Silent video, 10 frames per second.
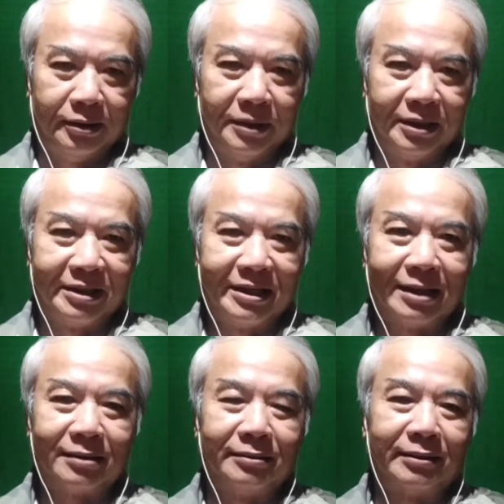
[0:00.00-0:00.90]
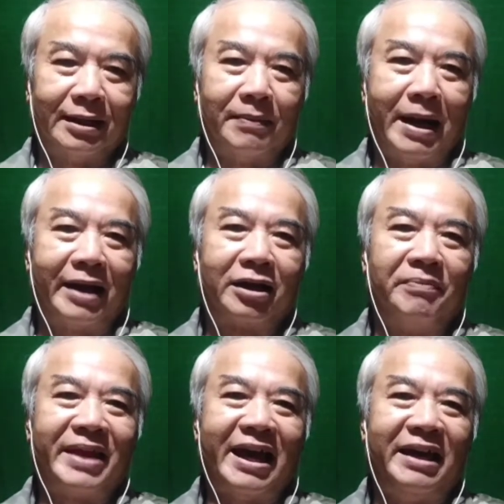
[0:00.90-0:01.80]
bước thứ nhất là bạn
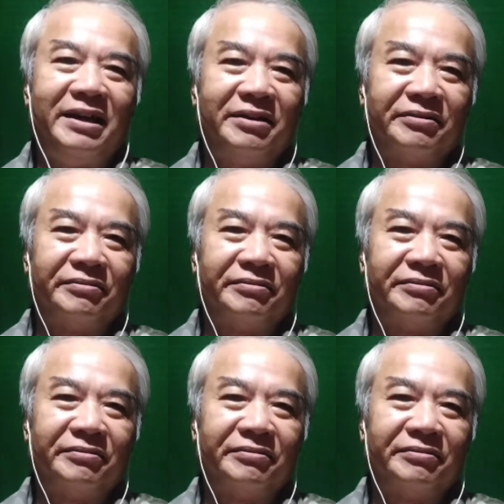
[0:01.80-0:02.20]
cơm trái